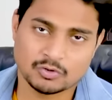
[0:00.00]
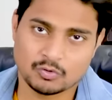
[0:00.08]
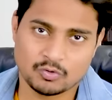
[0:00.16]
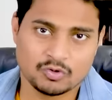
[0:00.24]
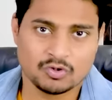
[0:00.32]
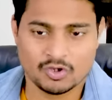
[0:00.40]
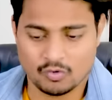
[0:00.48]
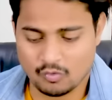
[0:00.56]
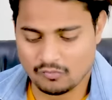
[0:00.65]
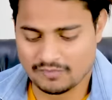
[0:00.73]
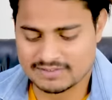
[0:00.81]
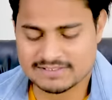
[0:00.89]
तो
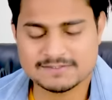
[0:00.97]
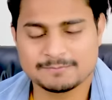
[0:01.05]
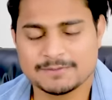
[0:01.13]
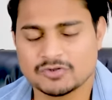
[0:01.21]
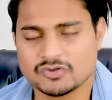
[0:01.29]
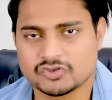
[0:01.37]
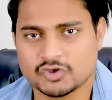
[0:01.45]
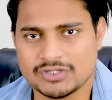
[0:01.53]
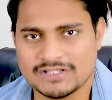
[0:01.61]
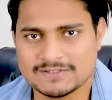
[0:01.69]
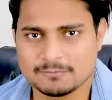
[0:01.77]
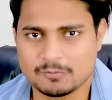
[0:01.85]
ओवरसीस में दोस्तों
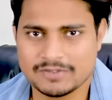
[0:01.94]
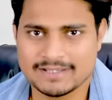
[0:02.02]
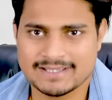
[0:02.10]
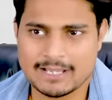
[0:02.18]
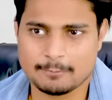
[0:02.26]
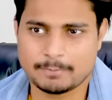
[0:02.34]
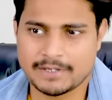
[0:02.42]
इस मूवी के क्या